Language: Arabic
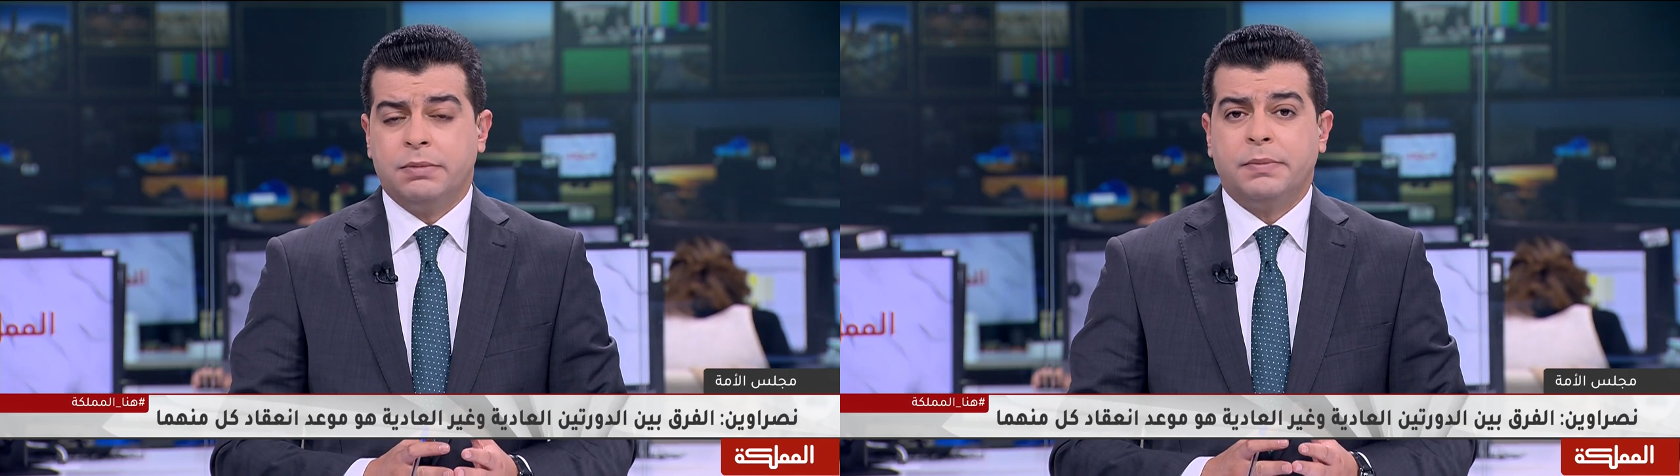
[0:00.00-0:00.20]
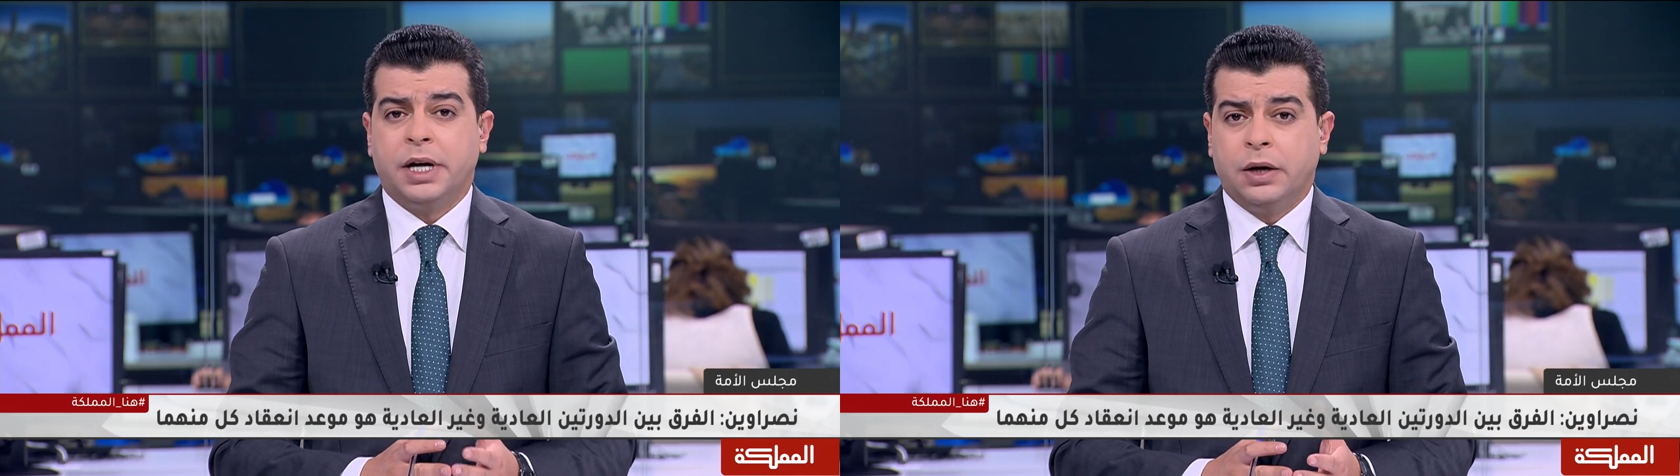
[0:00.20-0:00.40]

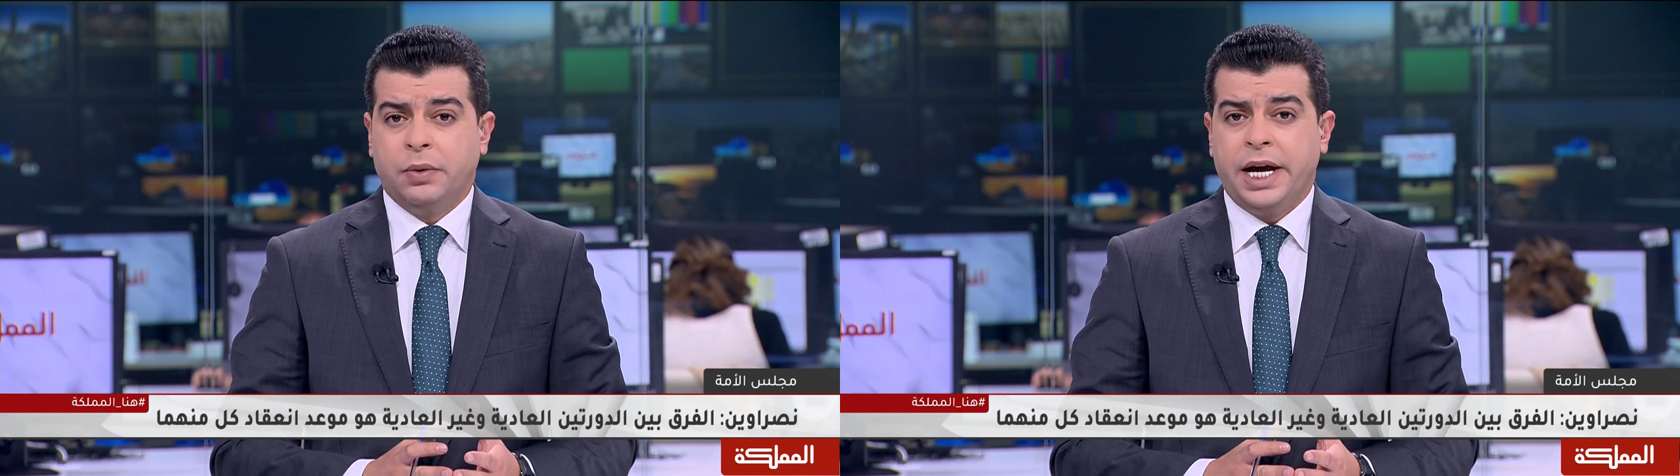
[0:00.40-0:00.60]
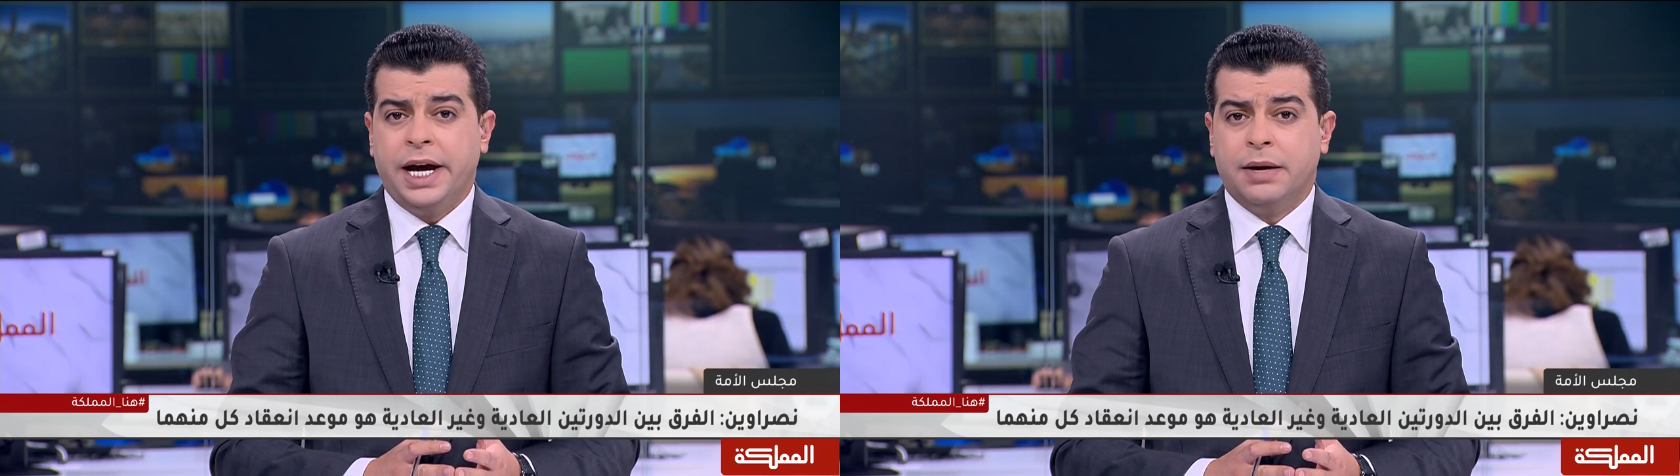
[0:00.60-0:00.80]
المملكة
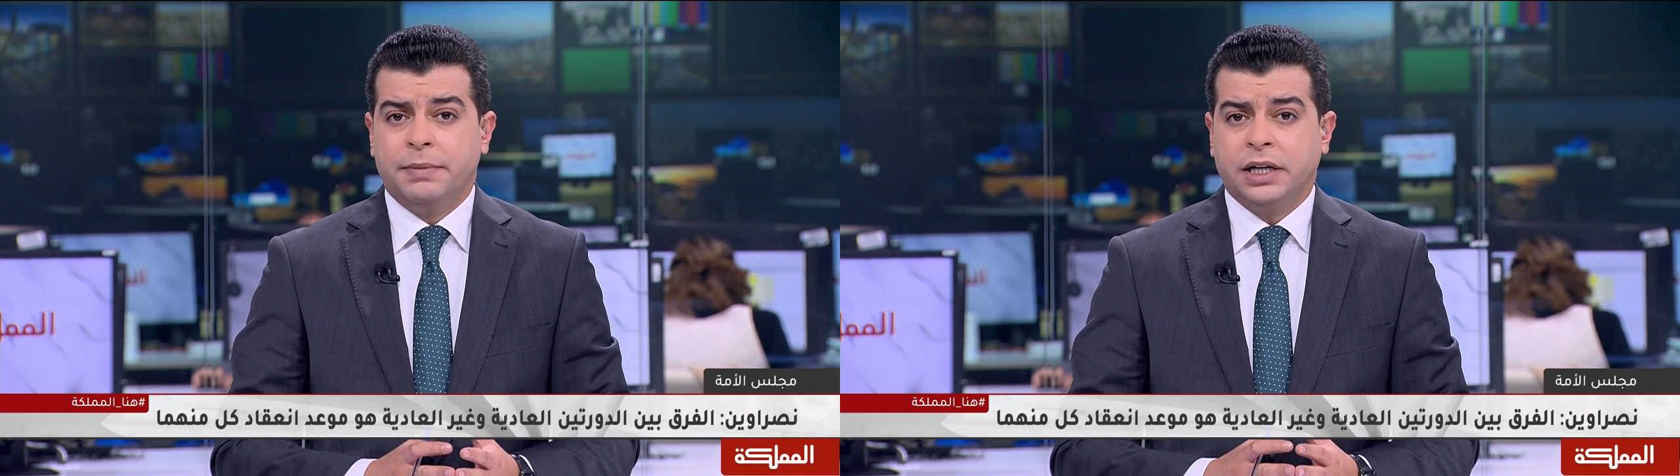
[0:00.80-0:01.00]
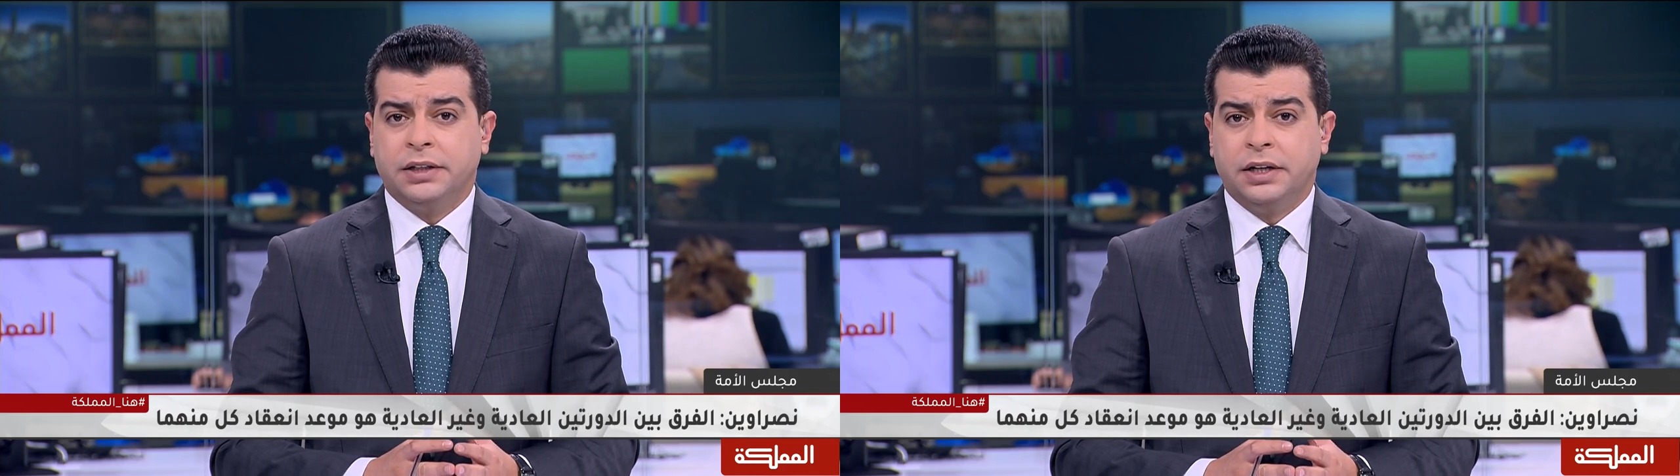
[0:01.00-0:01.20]

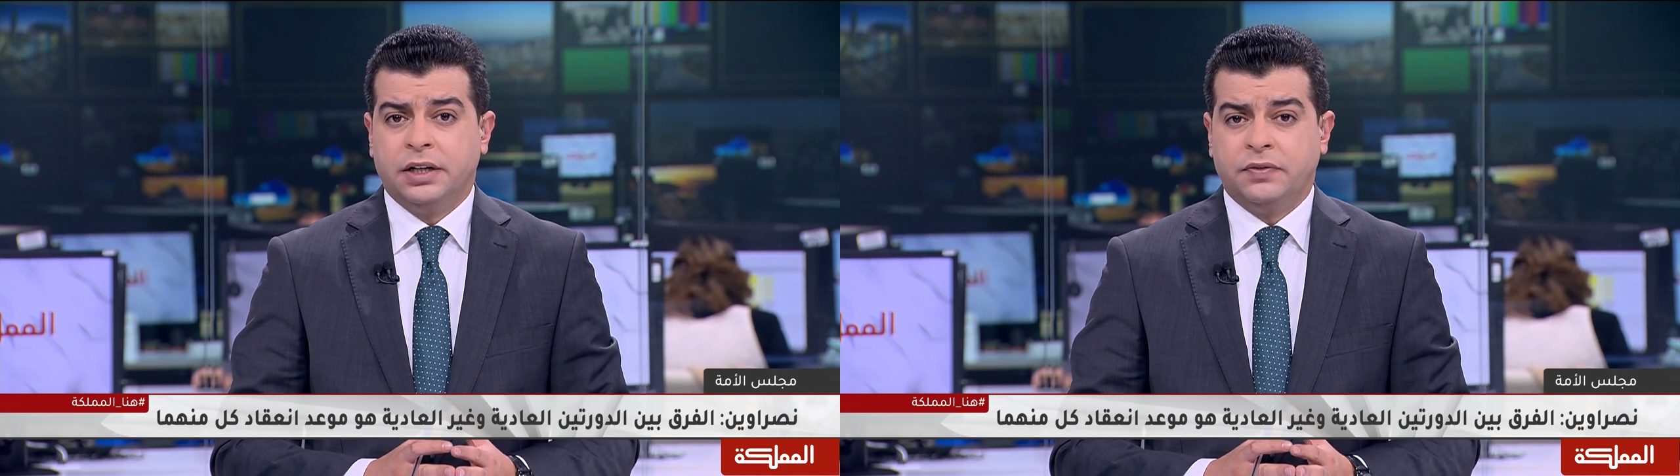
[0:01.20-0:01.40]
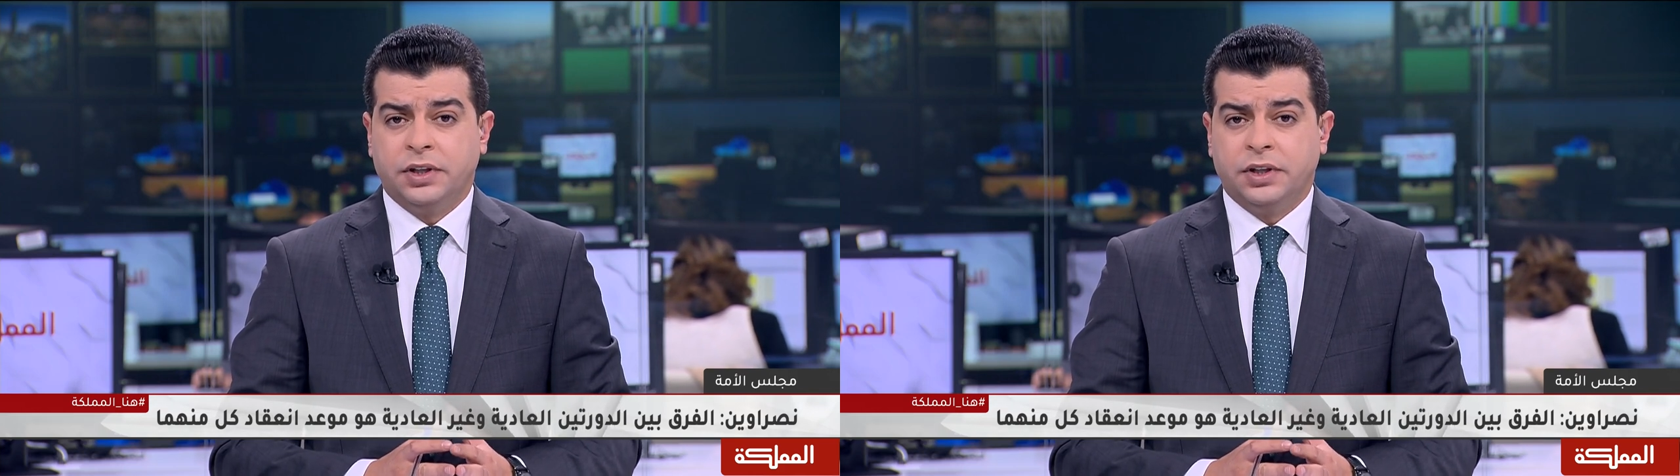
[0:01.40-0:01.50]
والعالم أيضا